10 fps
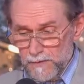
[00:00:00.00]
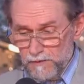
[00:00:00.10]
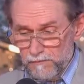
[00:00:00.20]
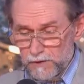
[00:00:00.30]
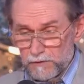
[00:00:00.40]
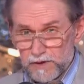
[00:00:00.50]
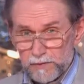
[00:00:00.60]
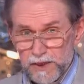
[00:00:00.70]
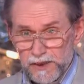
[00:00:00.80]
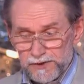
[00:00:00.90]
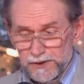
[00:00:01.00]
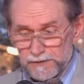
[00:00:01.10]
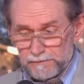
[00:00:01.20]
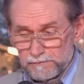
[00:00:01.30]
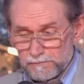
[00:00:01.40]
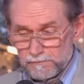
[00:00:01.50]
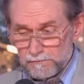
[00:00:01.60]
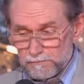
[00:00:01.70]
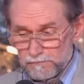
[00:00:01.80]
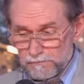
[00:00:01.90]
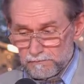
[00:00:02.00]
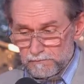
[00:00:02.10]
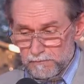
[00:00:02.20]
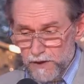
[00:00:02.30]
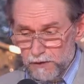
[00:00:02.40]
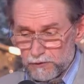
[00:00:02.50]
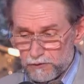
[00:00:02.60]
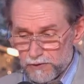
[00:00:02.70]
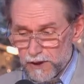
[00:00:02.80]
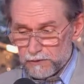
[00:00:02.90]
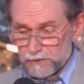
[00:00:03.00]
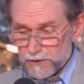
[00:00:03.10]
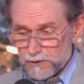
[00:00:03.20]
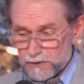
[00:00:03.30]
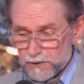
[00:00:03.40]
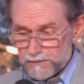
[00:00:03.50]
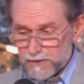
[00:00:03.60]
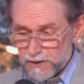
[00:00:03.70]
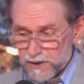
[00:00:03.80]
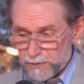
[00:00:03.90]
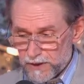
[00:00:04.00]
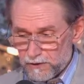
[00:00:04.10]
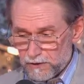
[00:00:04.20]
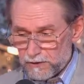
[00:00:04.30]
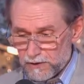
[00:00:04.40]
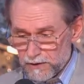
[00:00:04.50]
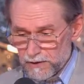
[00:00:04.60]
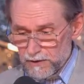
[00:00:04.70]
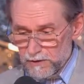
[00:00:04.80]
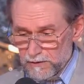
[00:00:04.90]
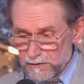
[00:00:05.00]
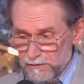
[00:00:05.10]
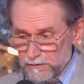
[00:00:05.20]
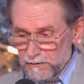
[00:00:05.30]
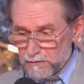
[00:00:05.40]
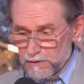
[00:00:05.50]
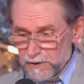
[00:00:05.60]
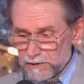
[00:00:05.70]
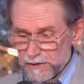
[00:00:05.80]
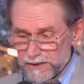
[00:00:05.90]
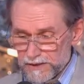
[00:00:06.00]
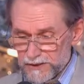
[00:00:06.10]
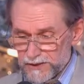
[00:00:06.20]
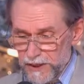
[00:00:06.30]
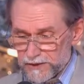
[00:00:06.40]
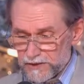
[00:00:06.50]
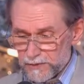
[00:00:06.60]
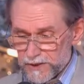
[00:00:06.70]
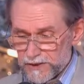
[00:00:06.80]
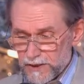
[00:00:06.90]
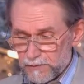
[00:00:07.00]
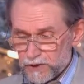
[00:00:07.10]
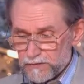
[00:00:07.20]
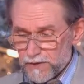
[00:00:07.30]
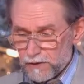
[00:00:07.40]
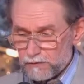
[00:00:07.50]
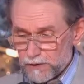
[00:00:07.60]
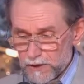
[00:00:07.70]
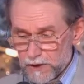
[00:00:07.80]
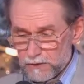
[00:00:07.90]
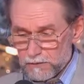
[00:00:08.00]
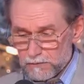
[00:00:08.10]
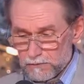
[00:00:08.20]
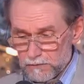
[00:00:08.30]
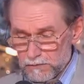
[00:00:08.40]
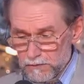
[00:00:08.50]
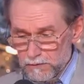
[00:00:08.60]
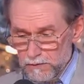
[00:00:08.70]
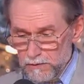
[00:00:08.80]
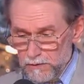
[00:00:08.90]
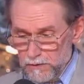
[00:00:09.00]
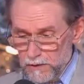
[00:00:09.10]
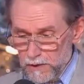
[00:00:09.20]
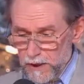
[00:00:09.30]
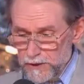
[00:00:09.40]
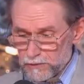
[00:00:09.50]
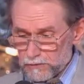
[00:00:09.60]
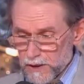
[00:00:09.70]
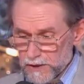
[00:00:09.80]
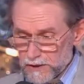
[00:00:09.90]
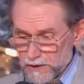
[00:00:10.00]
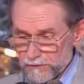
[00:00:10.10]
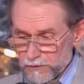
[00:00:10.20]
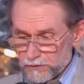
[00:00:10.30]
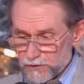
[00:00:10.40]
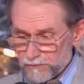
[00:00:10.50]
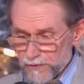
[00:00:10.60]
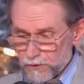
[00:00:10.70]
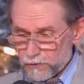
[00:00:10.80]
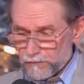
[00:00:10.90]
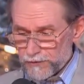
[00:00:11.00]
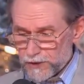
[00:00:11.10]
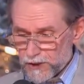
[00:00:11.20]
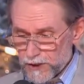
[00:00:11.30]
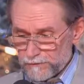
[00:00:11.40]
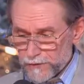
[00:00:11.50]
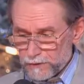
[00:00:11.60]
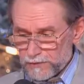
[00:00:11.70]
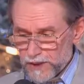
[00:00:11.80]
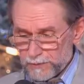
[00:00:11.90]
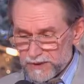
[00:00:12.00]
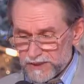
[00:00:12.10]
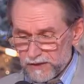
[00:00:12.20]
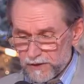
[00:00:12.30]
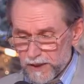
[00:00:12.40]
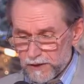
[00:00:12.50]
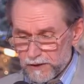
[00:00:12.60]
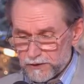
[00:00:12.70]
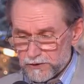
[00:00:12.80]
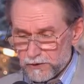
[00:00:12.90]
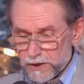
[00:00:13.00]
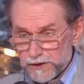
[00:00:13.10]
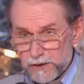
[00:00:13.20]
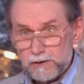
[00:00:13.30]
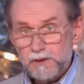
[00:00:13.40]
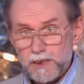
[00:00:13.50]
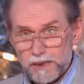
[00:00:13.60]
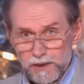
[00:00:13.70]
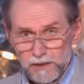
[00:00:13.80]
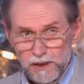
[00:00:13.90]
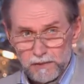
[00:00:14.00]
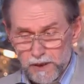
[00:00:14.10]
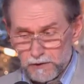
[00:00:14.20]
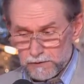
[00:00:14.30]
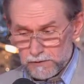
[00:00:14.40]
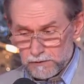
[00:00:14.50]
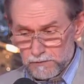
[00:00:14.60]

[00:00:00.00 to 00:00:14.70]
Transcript: Вы ноги бреете? Я кричу, я усы-то не всегда брею. Он говорит, ладно, если не хотите брить, тогда можно в колготках. А журналисты вьются вокруг, фотографируют, я подставляю лицо, они норовят наоборот –